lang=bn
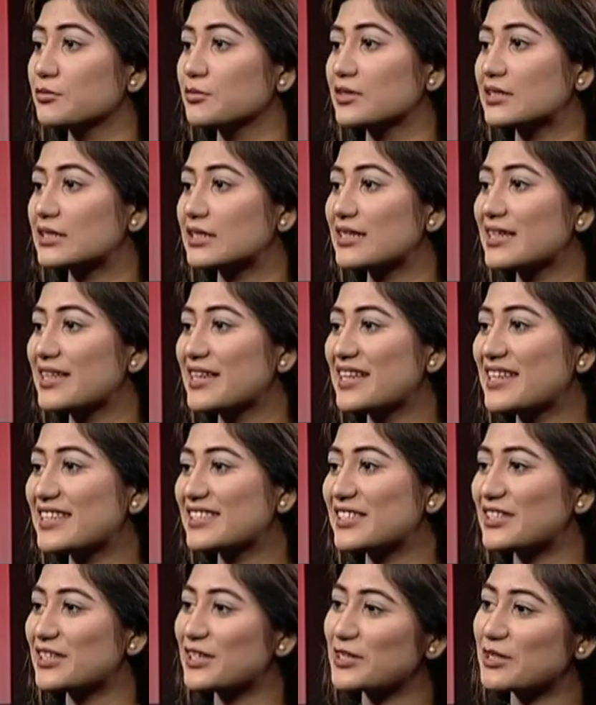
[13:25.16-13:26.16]
কথা বলছি
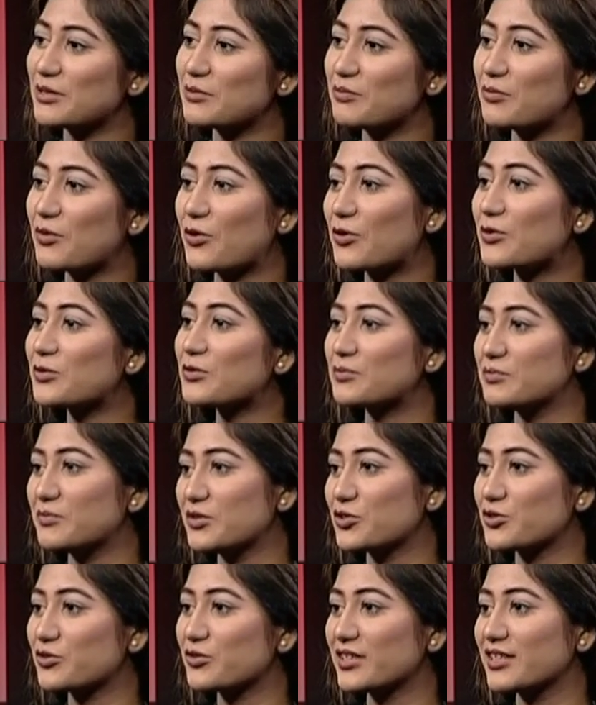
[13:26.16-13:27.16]
সেটা একটা বড়
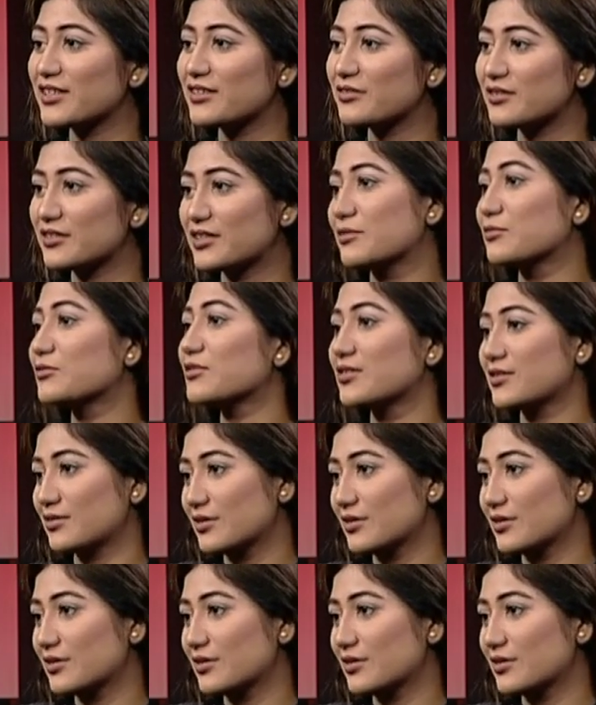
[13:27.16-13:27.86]
বিষয় কিন্তু এটার